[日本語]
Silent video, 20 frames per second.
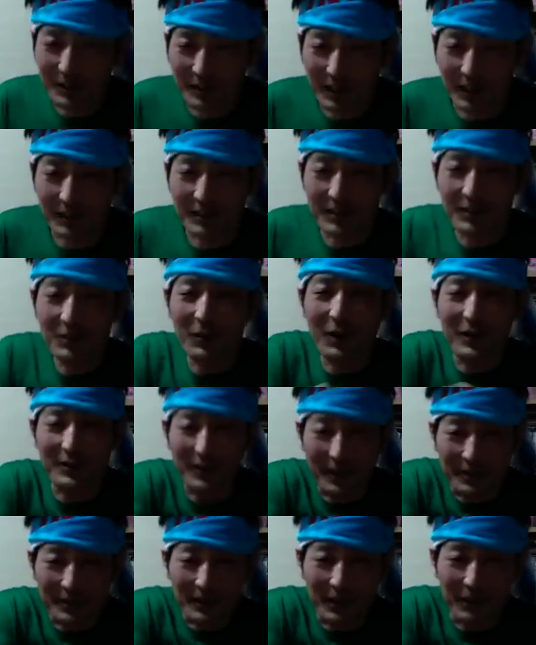たら、チンコあるじゃ
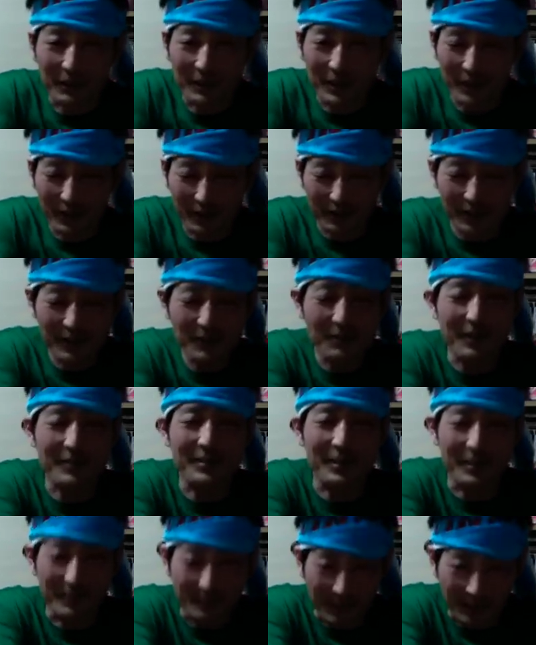ないですか。で、リンゴある
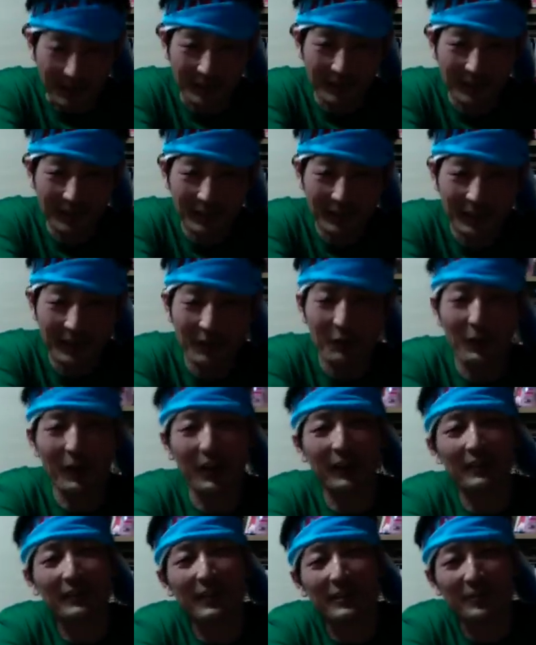じゃないですか。
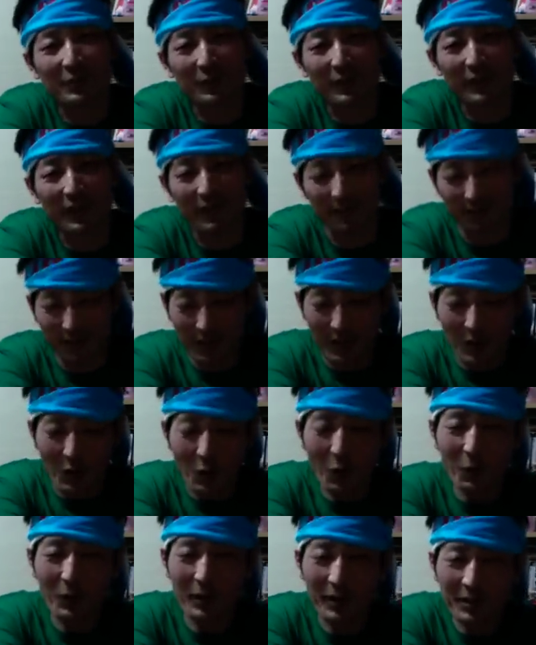笑ったんですよね。
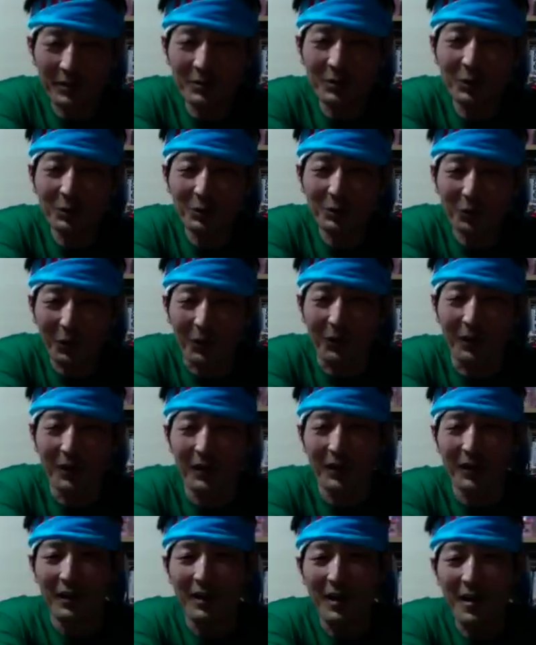こう、リンゴと
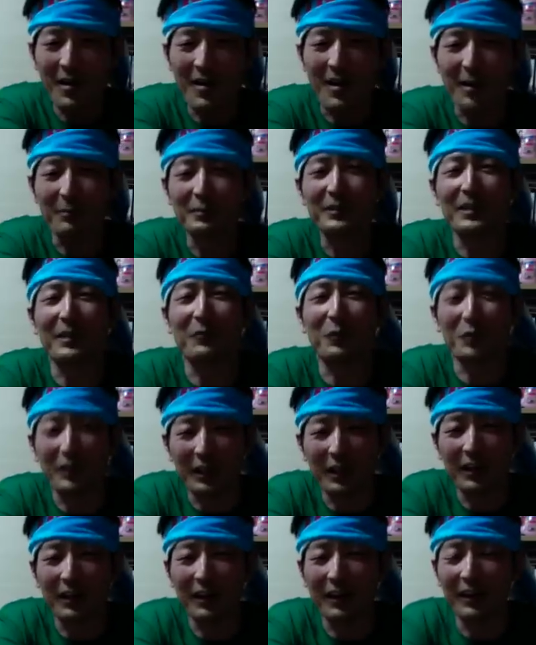皮が被ってたもんな。
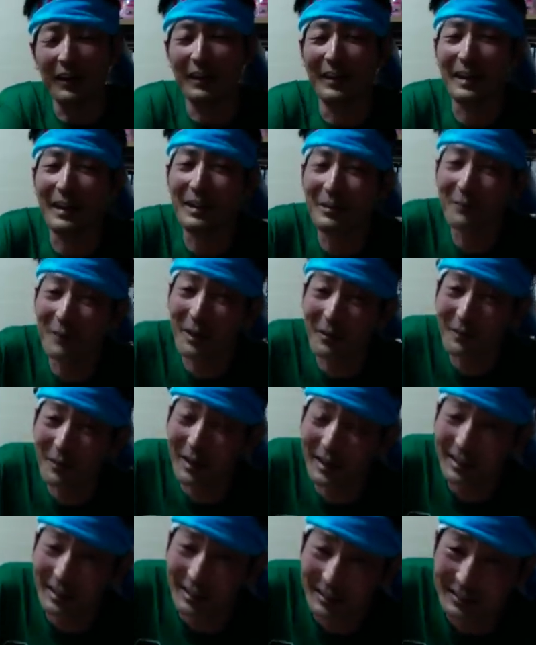あれは
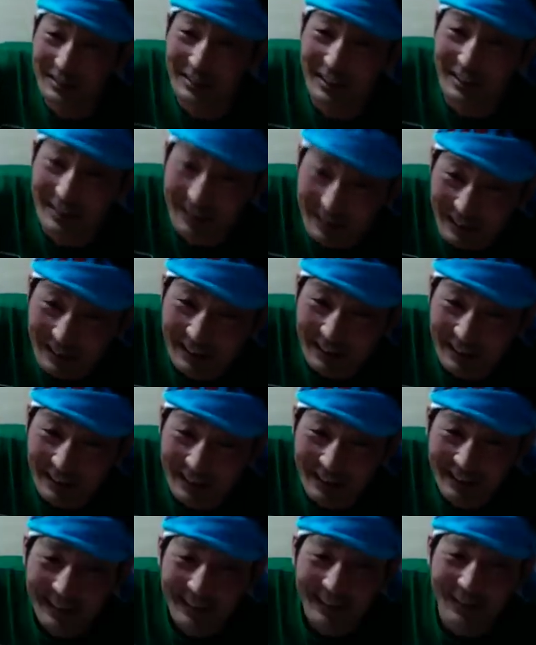笑ったな。
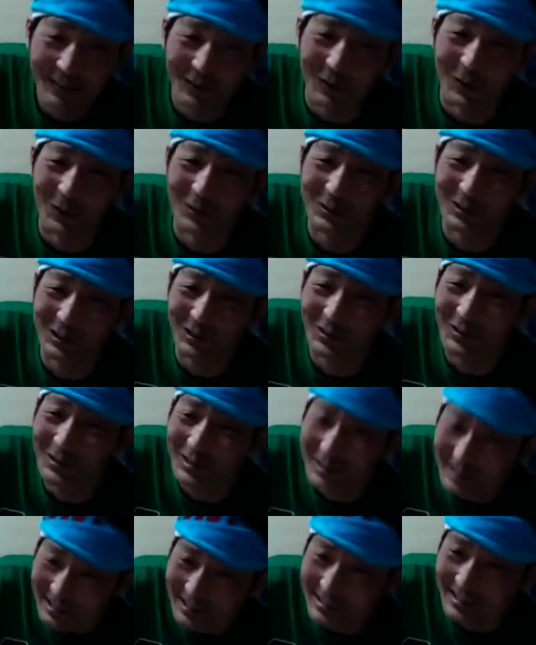恐ろ
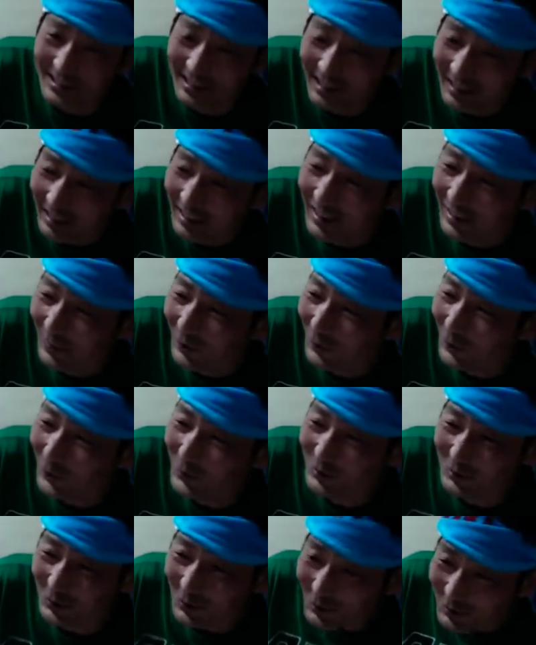しい、
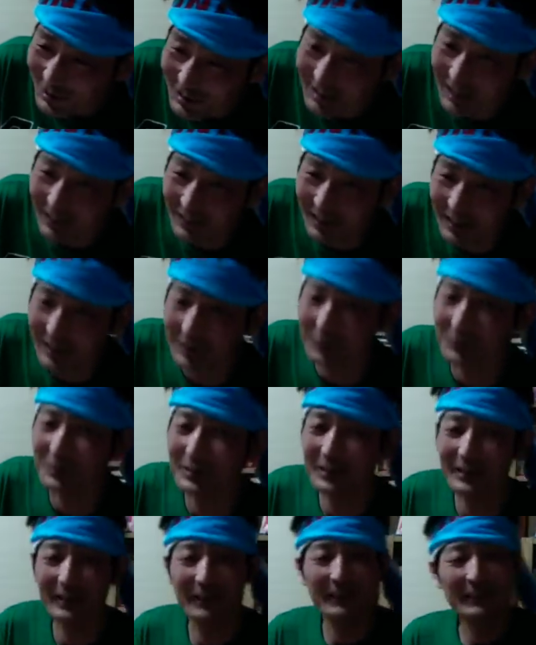恐ろしい川だなと思っ
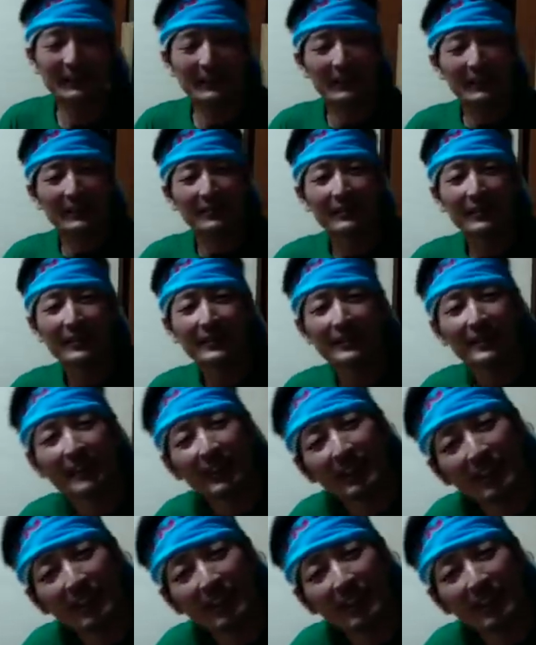てね。ですから